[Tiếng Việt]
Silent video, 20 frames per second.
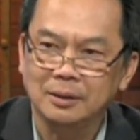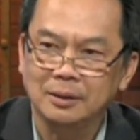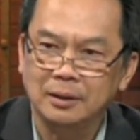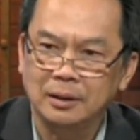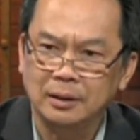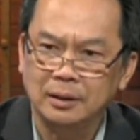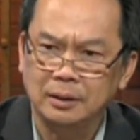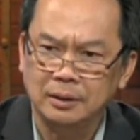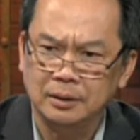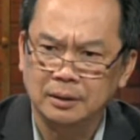
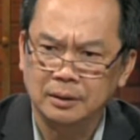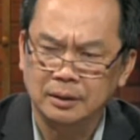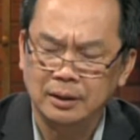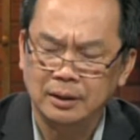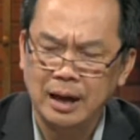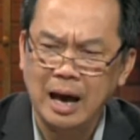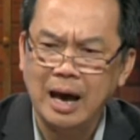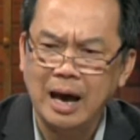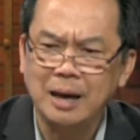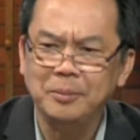à,
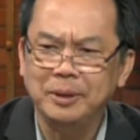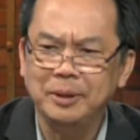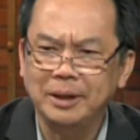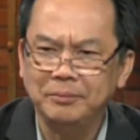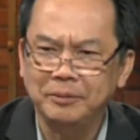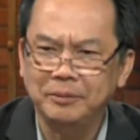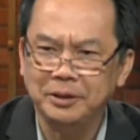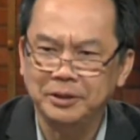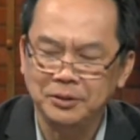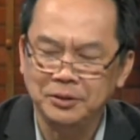20 à,
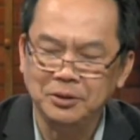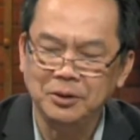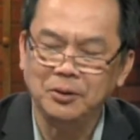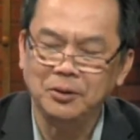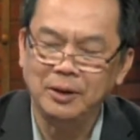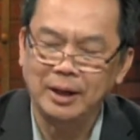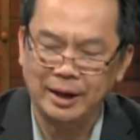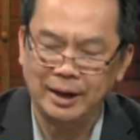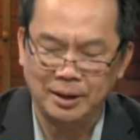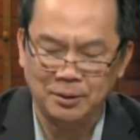năm về trước
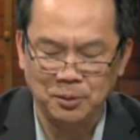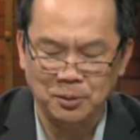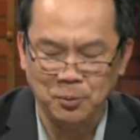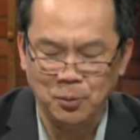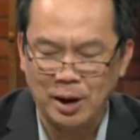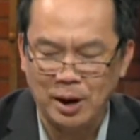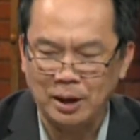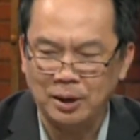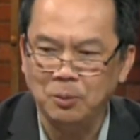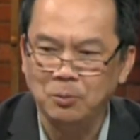có lẽ đảng cộng
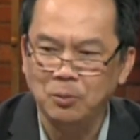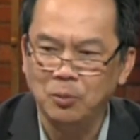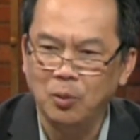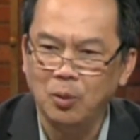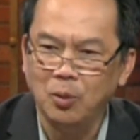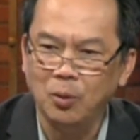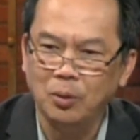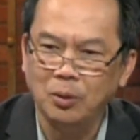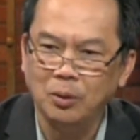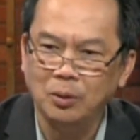hòa không
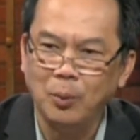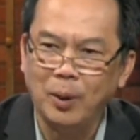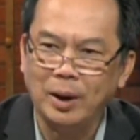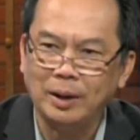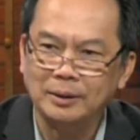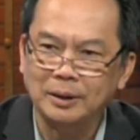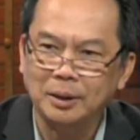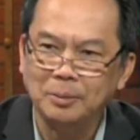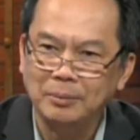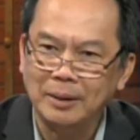có
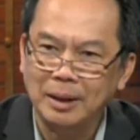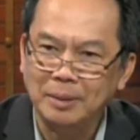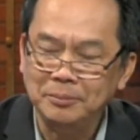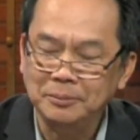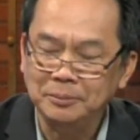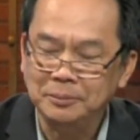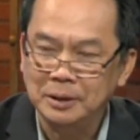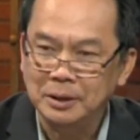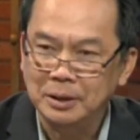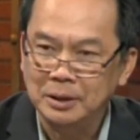quan tâm
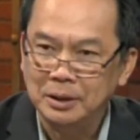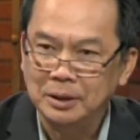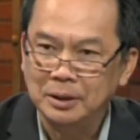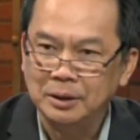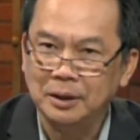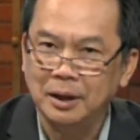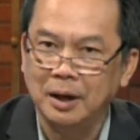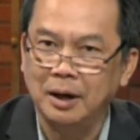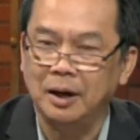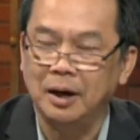lắm
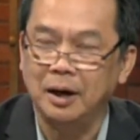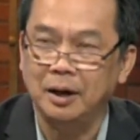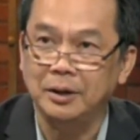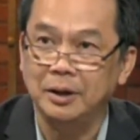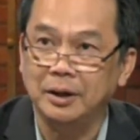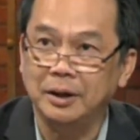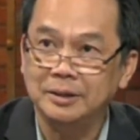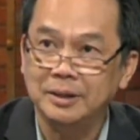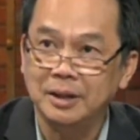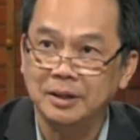ở, ở
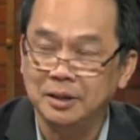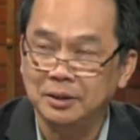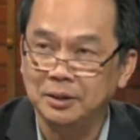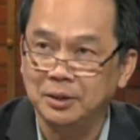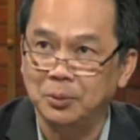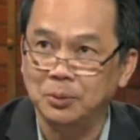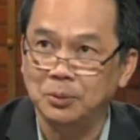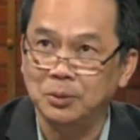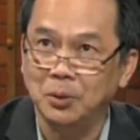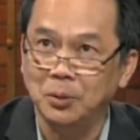những cái sắc dân
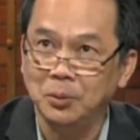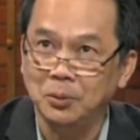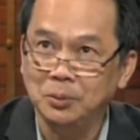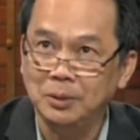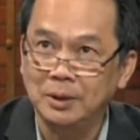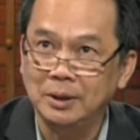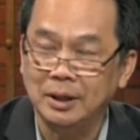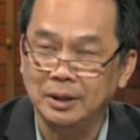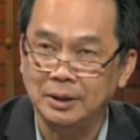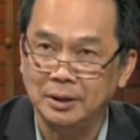thiểu số
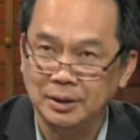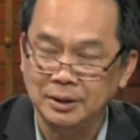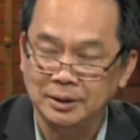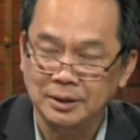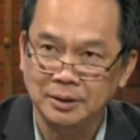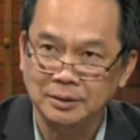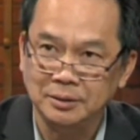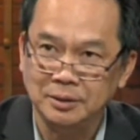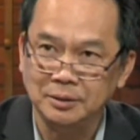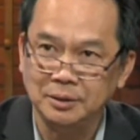nhất là những cái
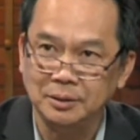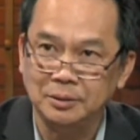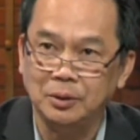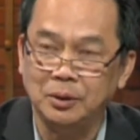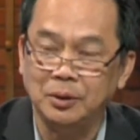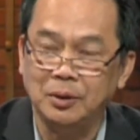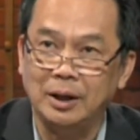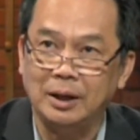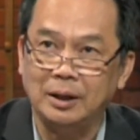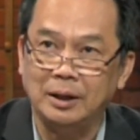sắc dân
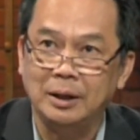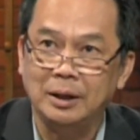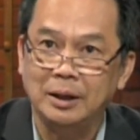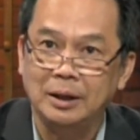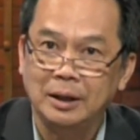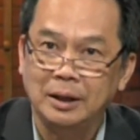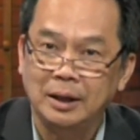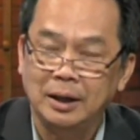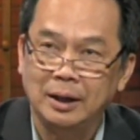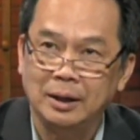gọi là
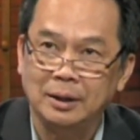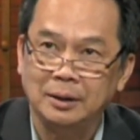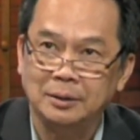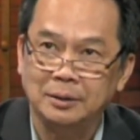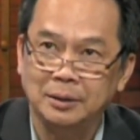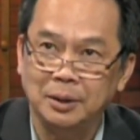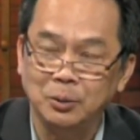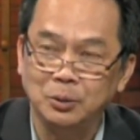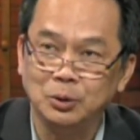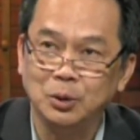À,
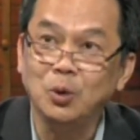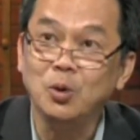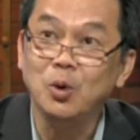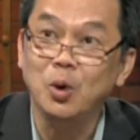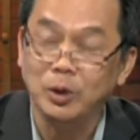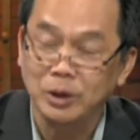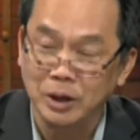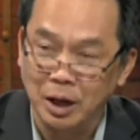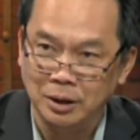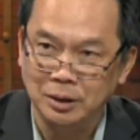thiểu số
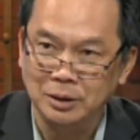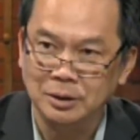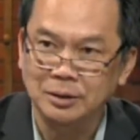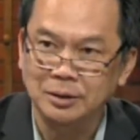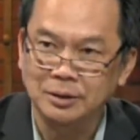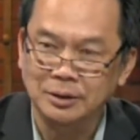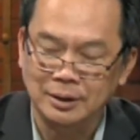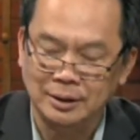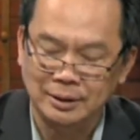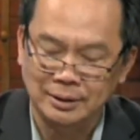ngôn ngữ
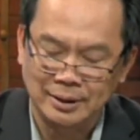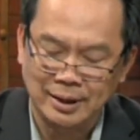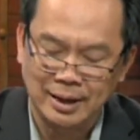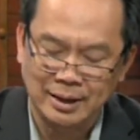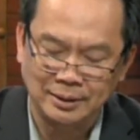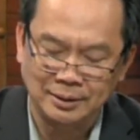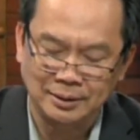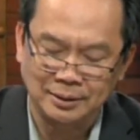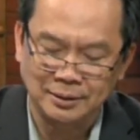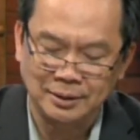tức là tiếng
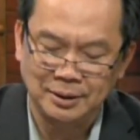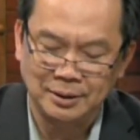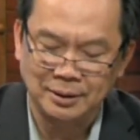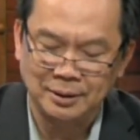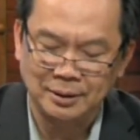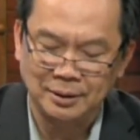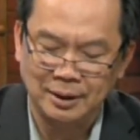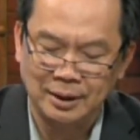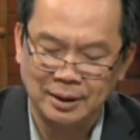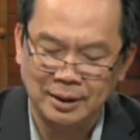Anh
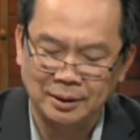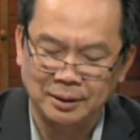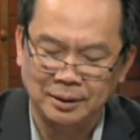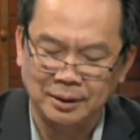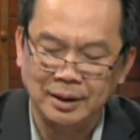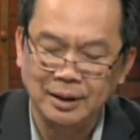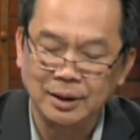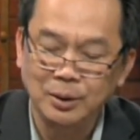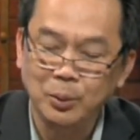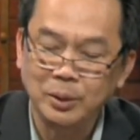nó là
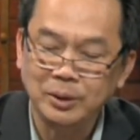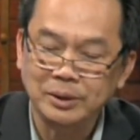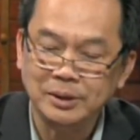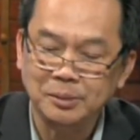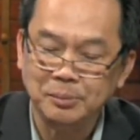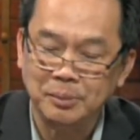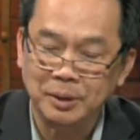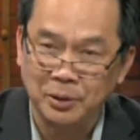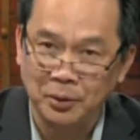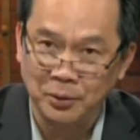
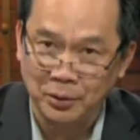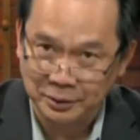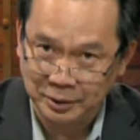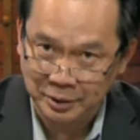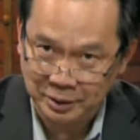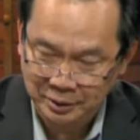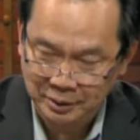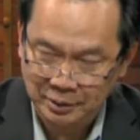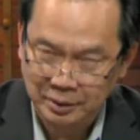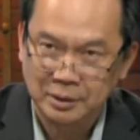linguistic minority